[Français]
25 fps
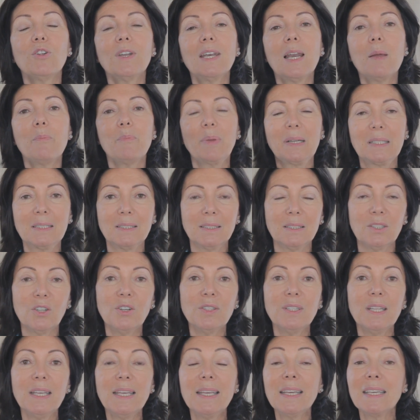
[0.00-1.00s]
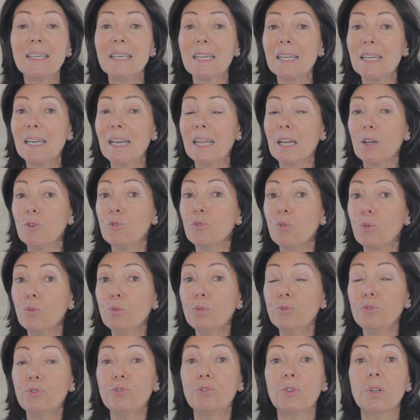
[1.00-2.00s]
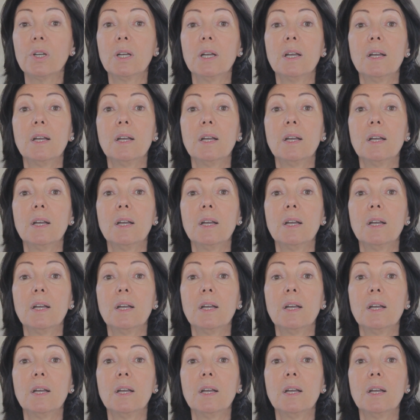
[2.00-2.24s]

de la personne et qui éclaire une route